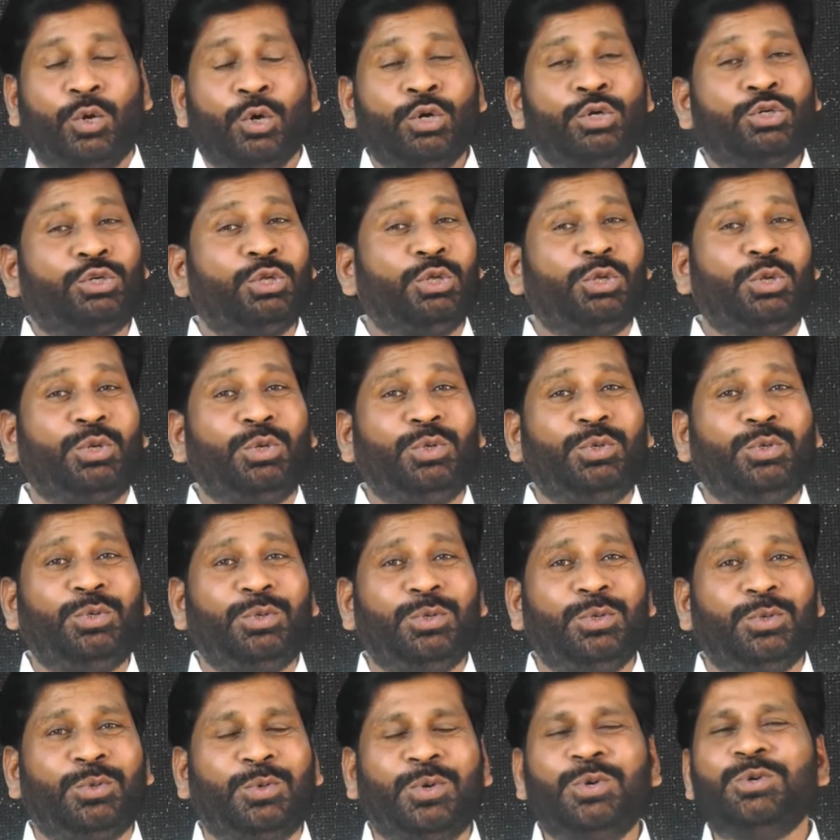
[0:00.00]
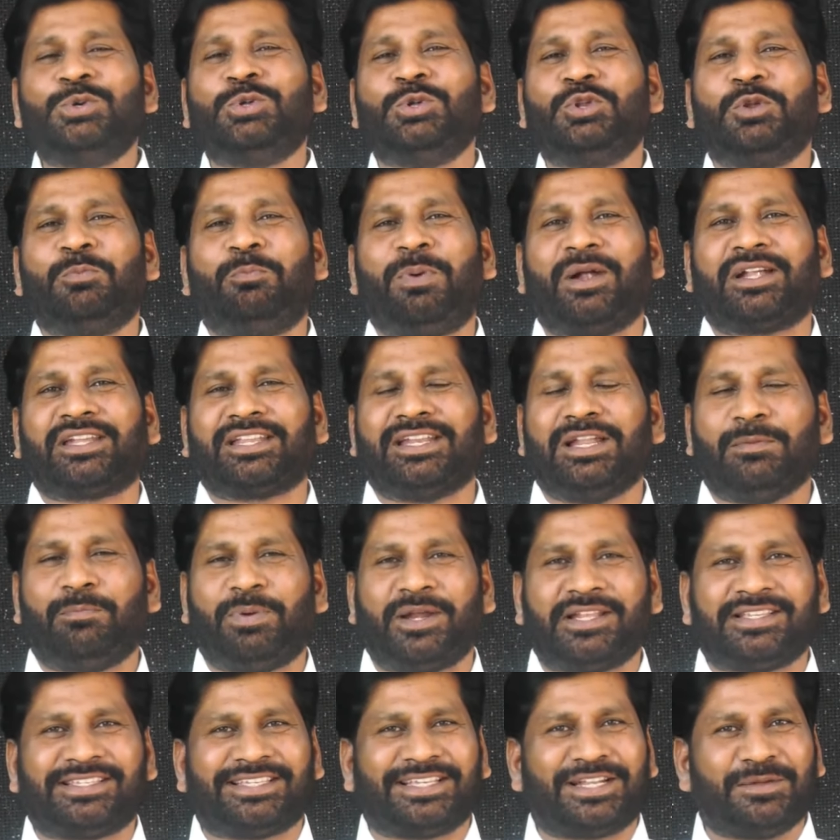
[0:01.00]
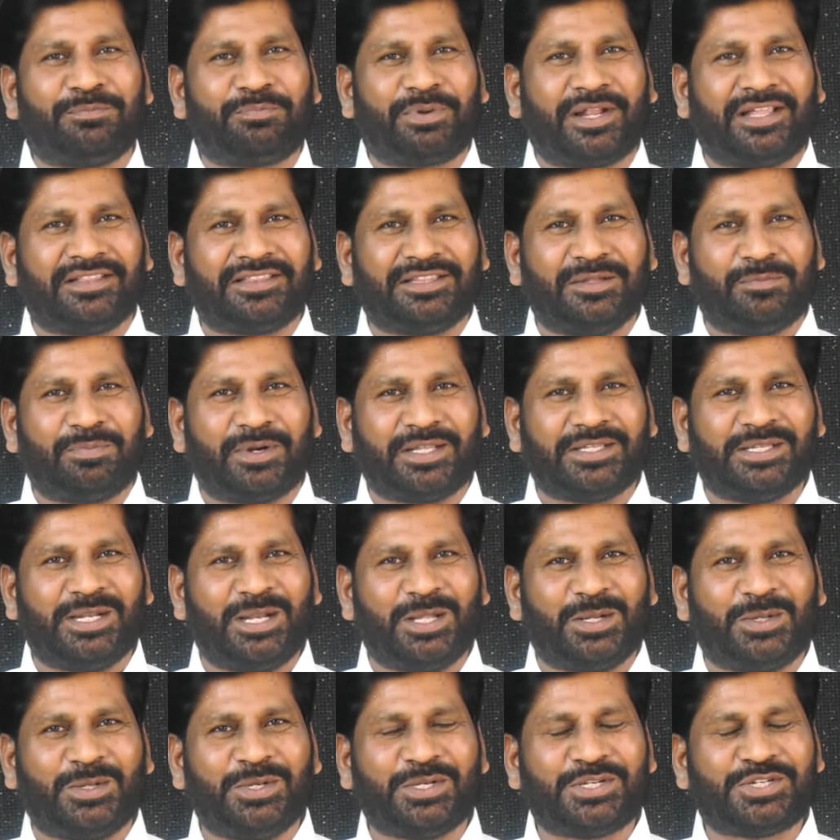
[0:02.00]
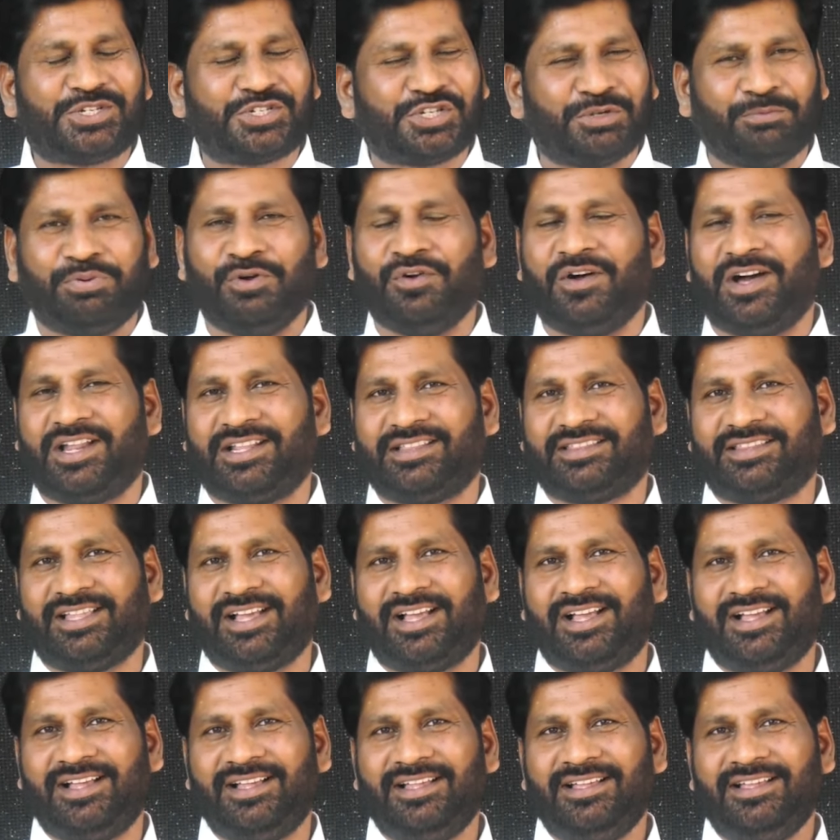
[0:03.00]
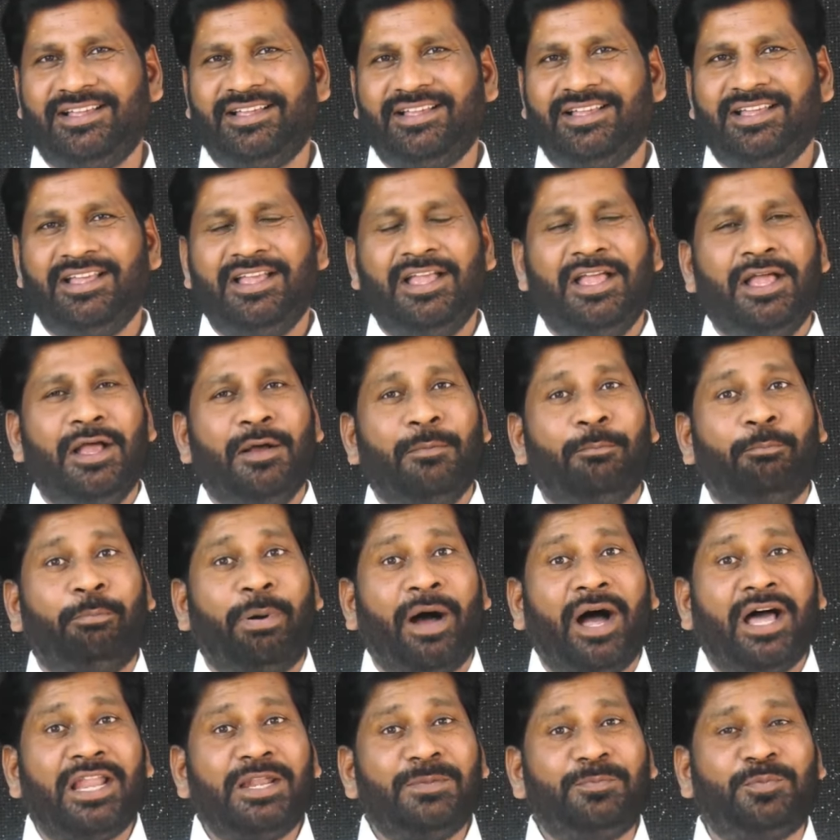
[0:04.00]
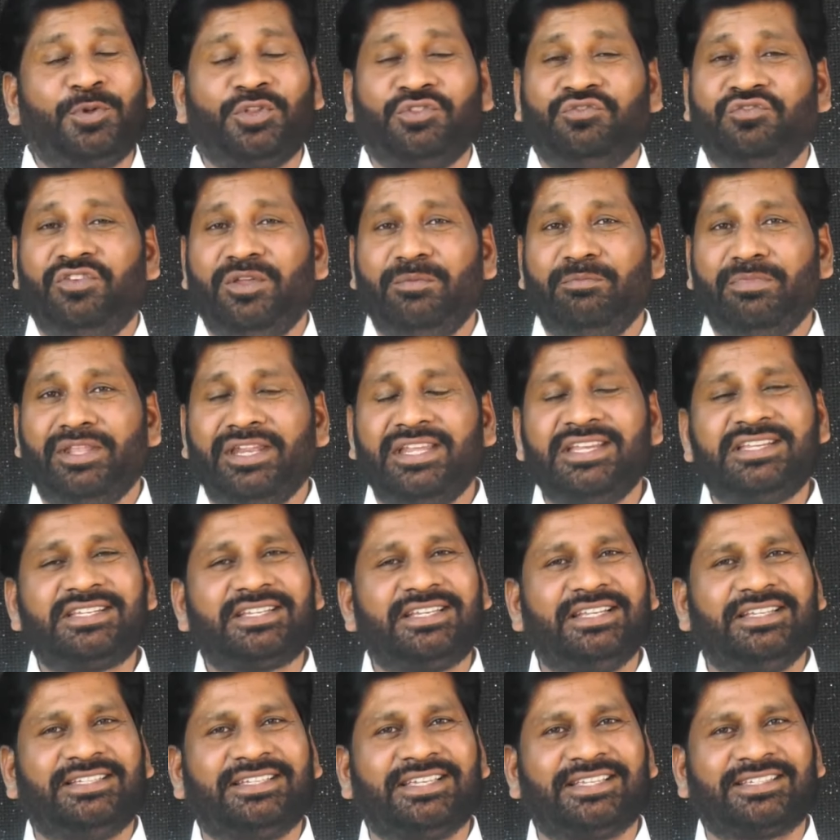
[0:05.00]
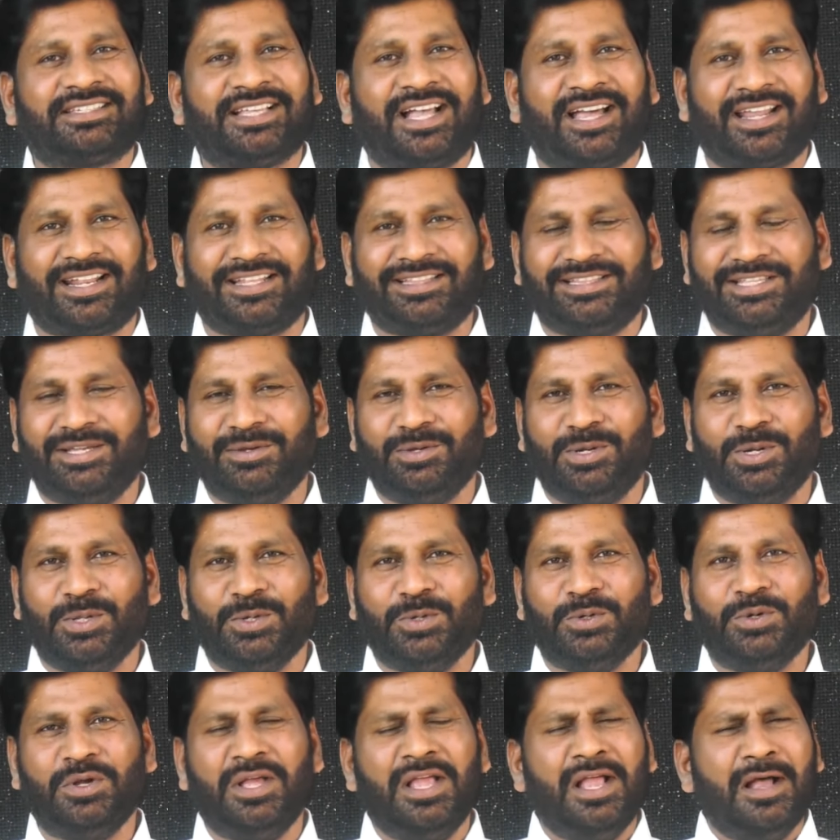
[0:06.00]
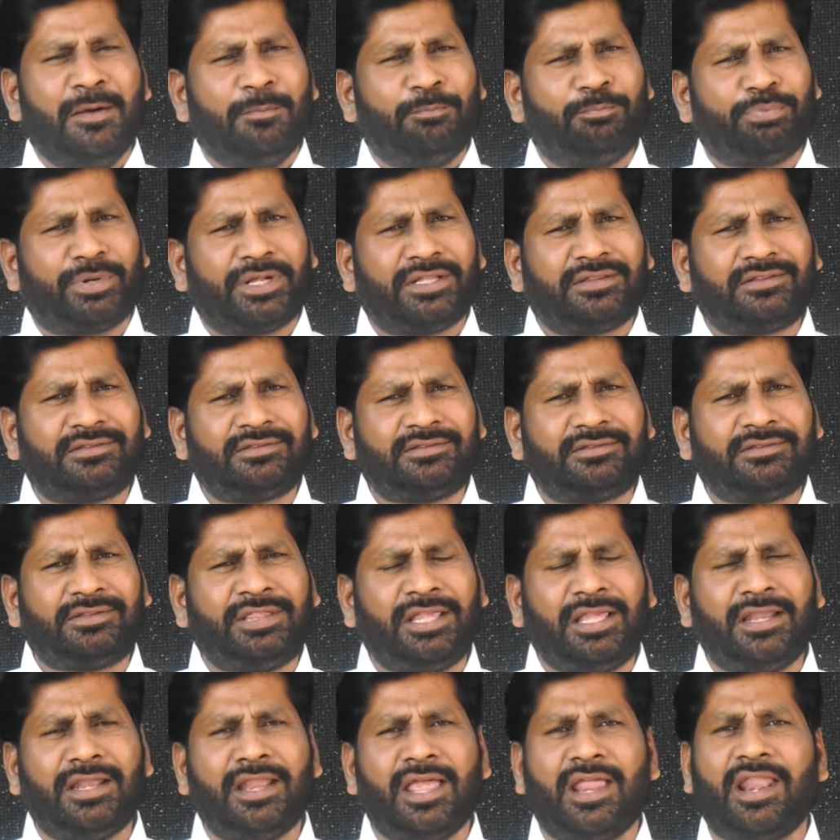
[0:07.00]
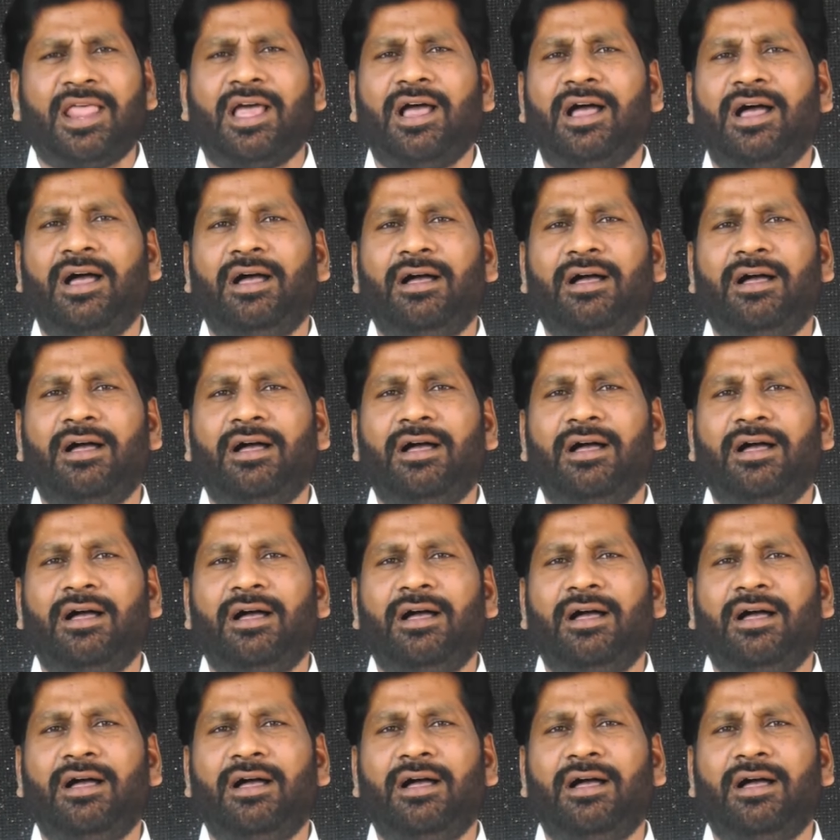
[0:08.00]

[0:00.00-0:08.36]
గుంటూరు గుంటూరు పట్టణ పరిసర ప్రాంత ప్రజలకు శుభవార్త పాల్ పృథ్వీ మినిస్ట్రీస్ సారథ్యంలో ప్రతి నెల